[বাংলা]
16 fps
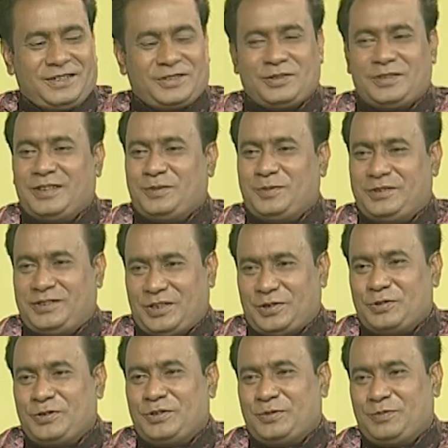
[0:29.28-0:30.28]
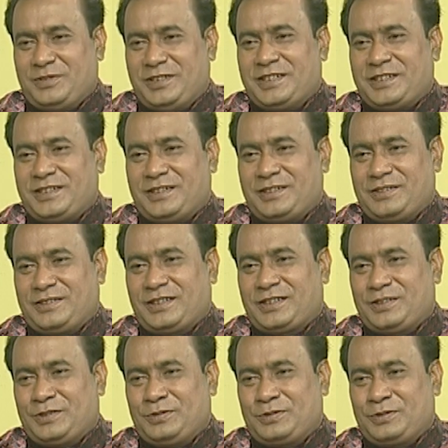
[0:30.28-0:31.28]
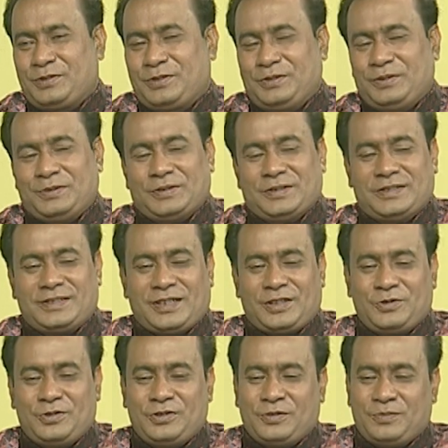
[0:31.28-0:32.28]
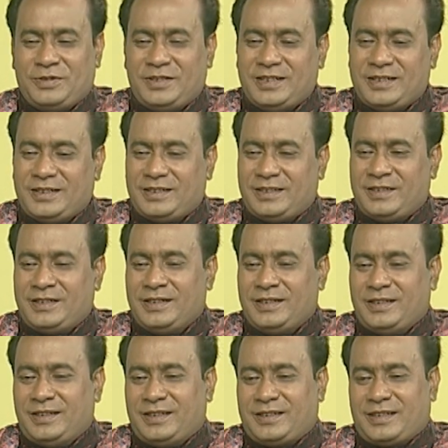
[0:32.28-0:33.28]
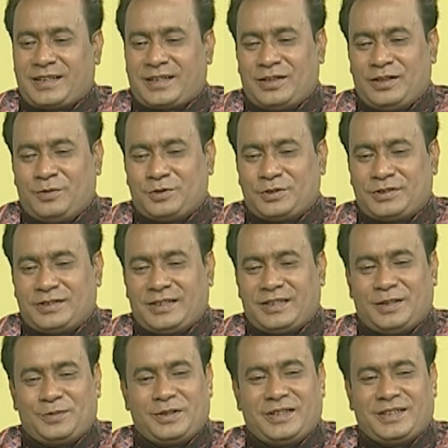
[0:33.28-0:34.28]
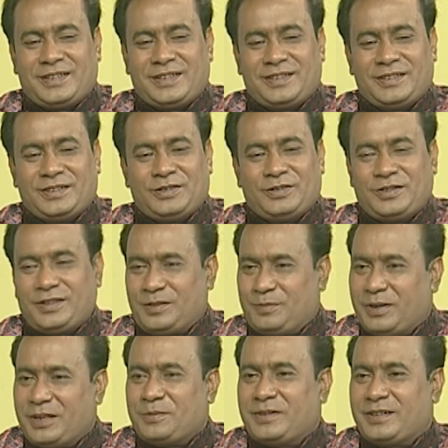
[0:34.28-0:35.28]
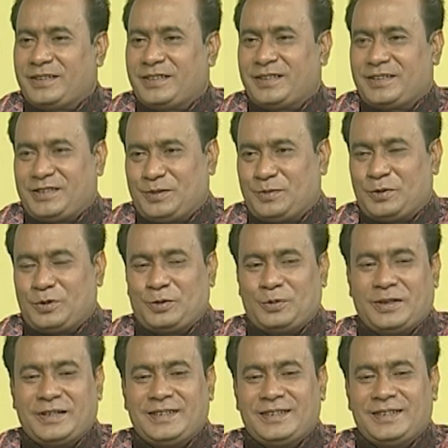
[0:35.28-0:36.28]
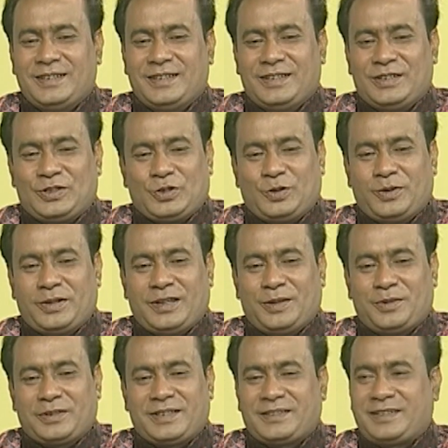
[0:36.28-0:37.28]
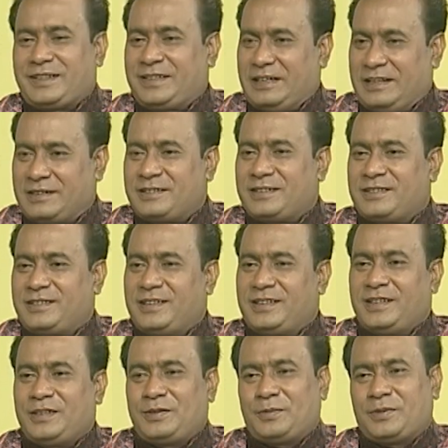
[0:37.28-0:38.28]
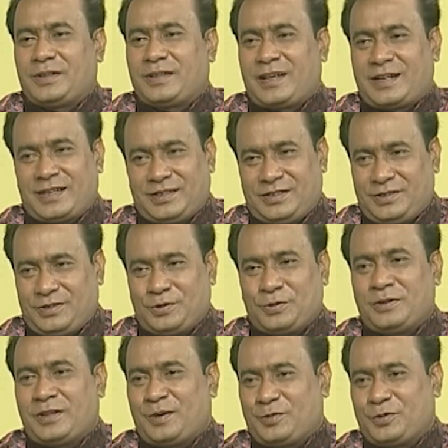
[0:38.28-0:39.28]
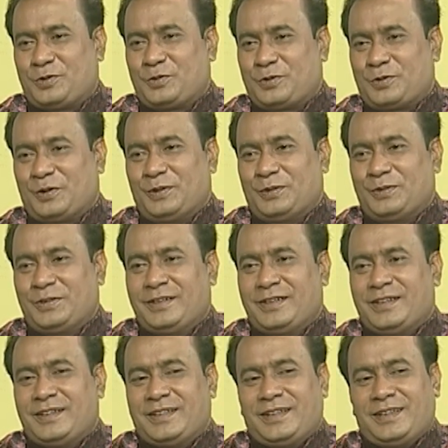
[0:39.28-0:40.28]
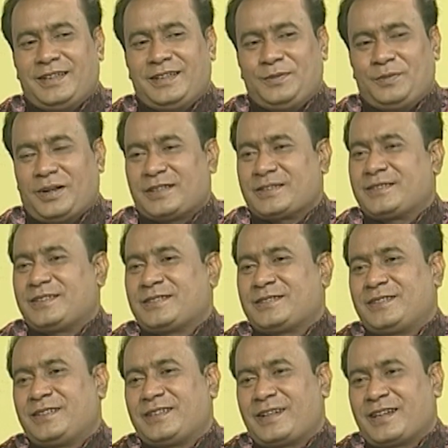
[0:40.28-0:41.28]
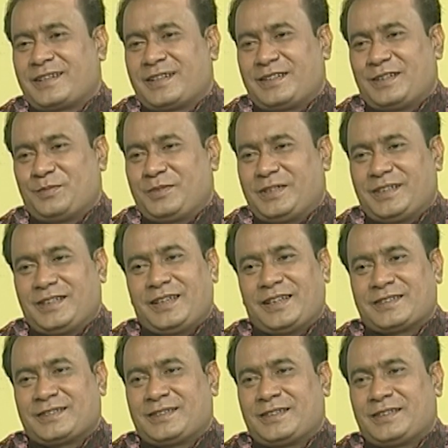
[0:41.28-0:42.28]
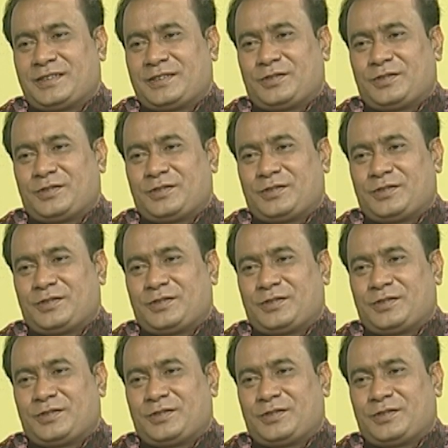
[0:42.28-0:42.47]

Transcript: আসলে আমি চারুনিরম থিয়েটার থেকে যুক্ত তো চারুনিরম থিয়েটারে থাকা অবস্থায় আমার এখানে অনেক ভাই ব্রাদার আছে বড় ভাই সবাই আমাকে একটা ক্যারেক্টার থেকে তারপরে কাকা নাম শুরু করলো এই আস্তে আস্তে কাকা নাম থেকে আস্তে